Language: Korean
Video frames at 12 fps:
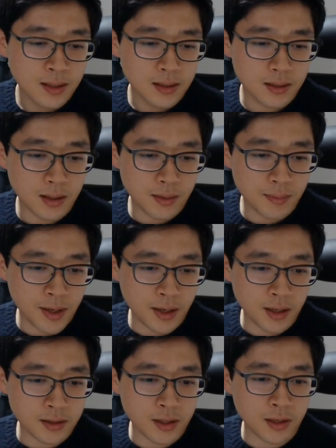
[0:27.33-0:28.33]
그
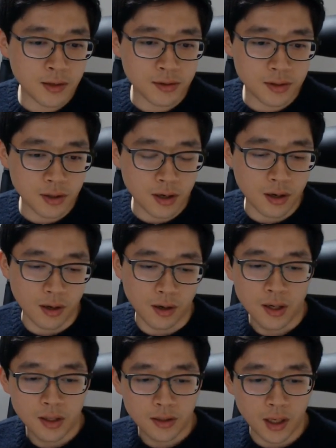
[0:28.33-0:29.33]
다음에
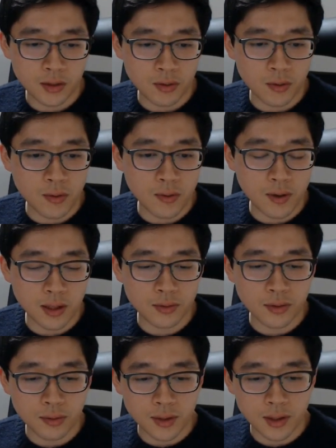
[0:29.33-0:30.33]
액체로서 냉동
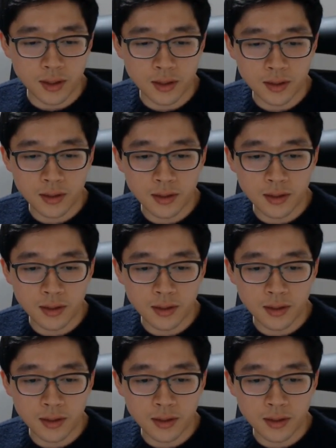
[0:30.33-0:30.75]
공간 또는